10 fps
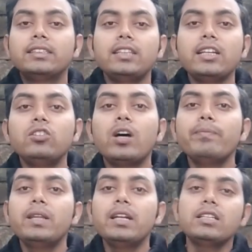সেটা কিন্তু
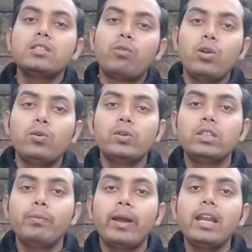আপনারা জাস্ট ফলো
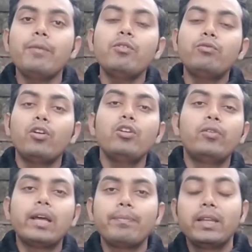করতে পারেন এবং ফলো
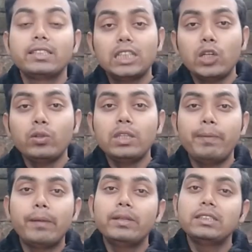করে আপনারা চেক করতে
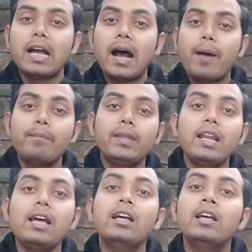পারবেন যে আপনারা